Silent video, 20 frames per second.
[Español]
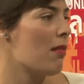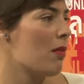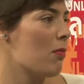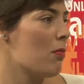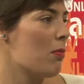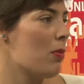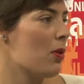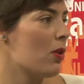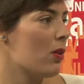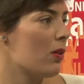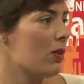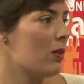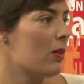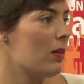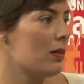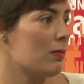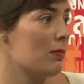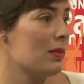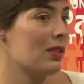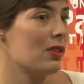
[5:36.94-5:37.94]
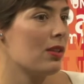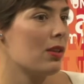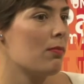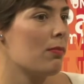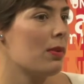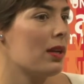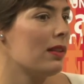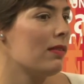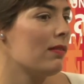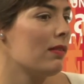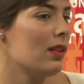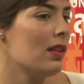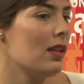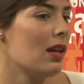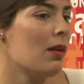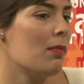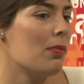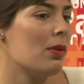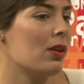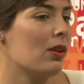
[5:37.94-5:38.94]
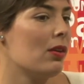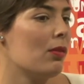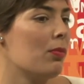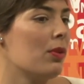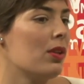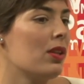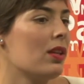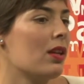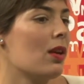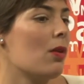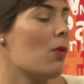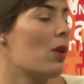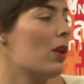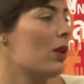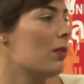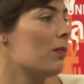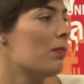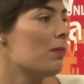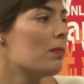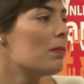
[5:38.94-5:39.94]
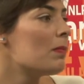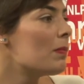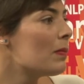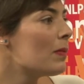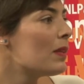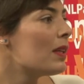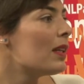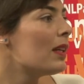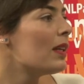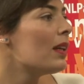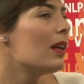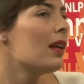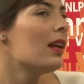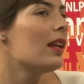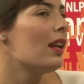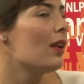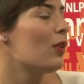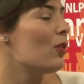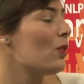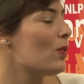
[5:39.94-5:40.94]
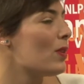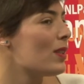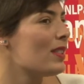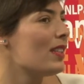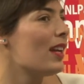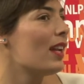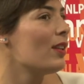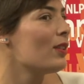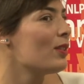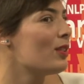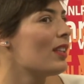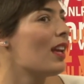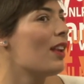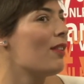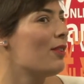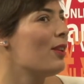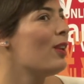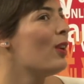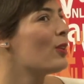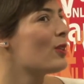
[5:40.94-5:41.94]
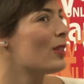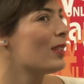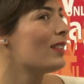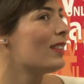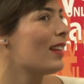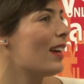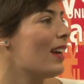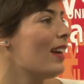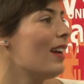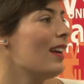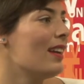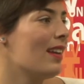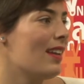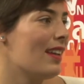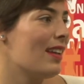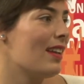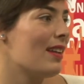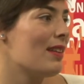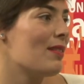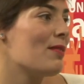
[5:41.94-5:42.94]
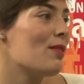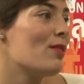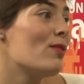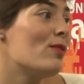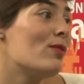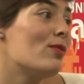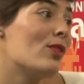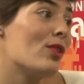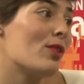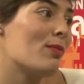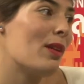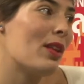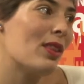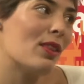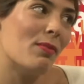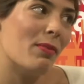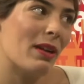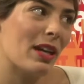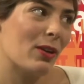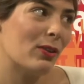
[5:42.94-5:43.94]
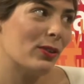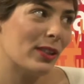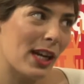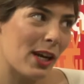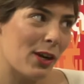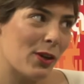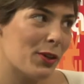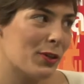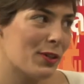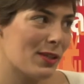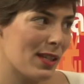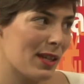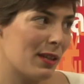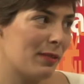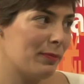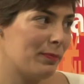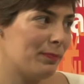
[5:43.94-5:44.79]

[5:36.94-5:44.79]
un poco y me sorprendía, pero después dije, bueno, la universidad los, tal vez los está eh, formando para otra cosa.